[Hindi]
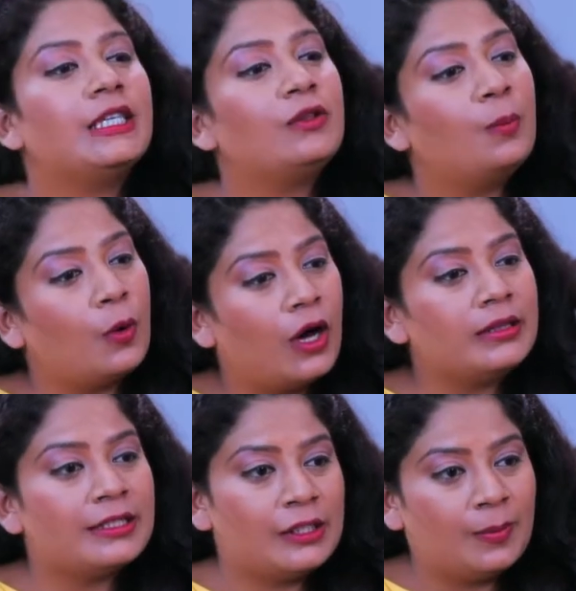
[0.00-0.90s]
ये तो
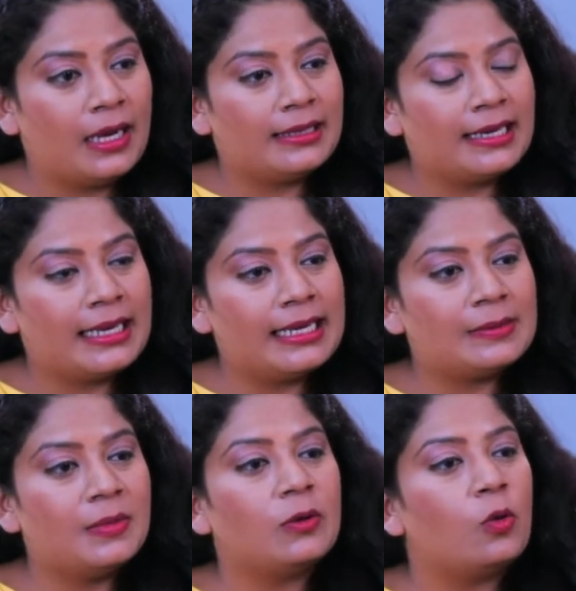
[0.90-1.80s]
बहुत अच्छी बात है कि
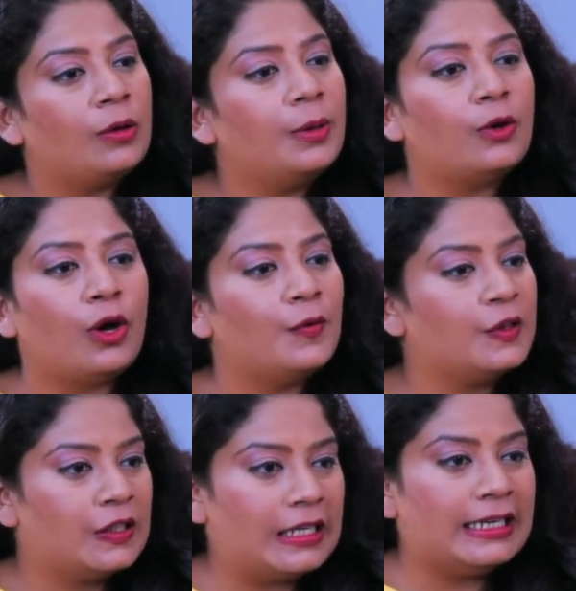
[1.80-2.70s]
इसमें कोई भी नॉन
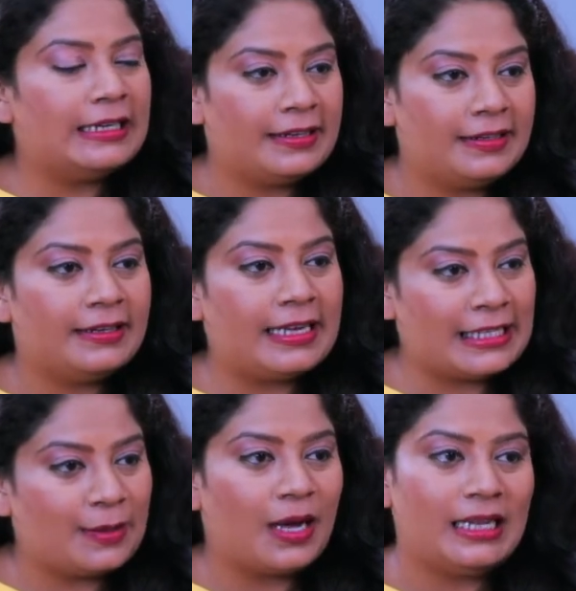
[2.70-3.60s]
वेजिटेरियन इंग्रेडिएंट का
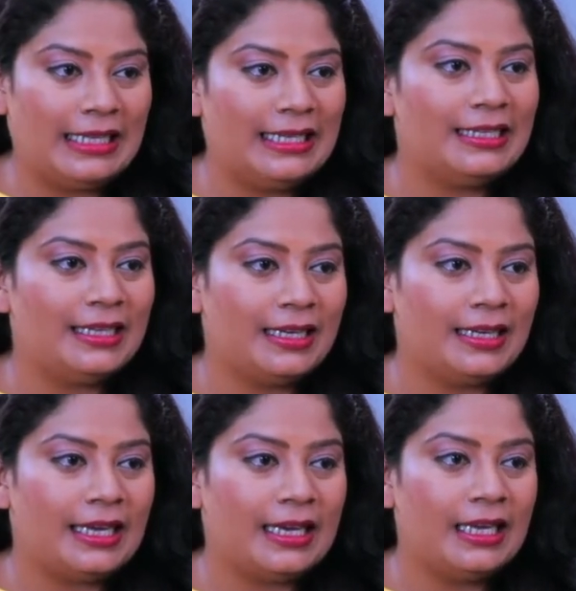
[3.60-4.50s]
इस्तेमाल नहीं किया गया है